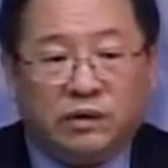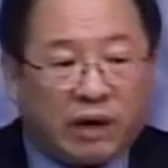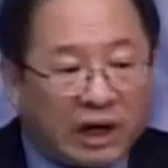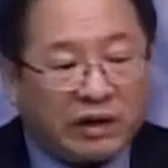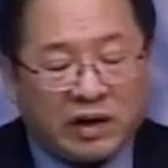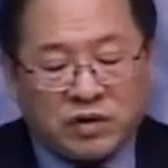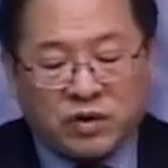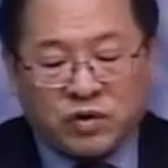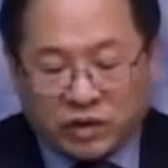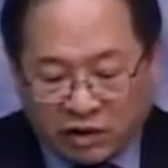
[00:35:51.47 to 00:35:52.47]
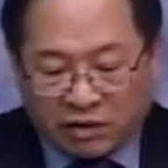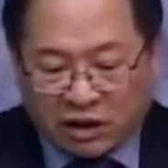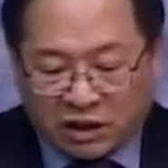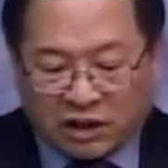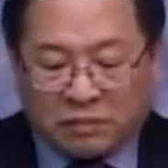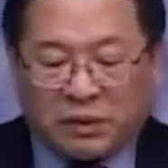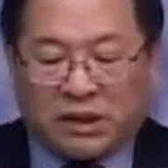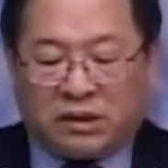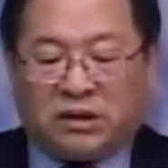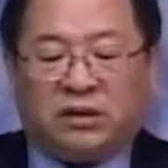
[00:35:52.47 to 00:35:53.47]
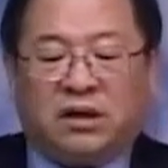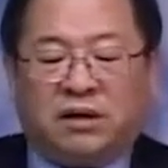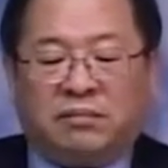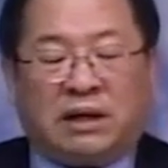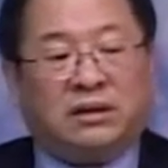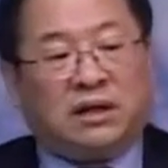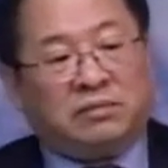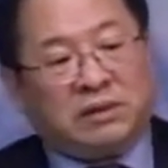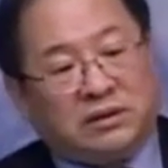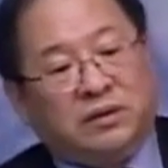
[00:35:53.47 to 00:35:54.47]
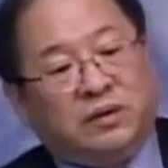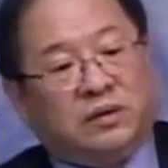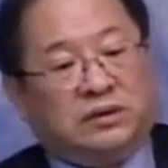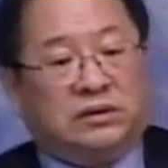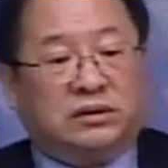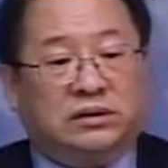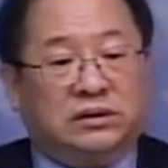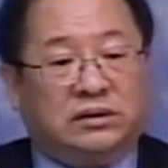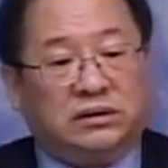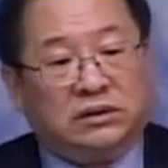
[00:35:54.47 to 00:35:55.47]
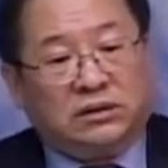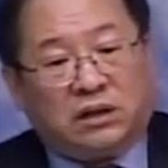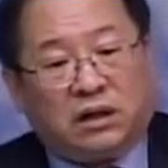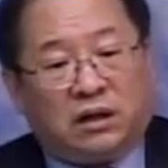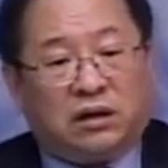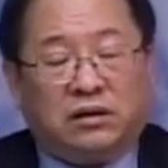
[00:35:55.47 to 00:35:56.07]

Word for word: 광야에서 주님과의 깊이 있는 만남이 있었던 예.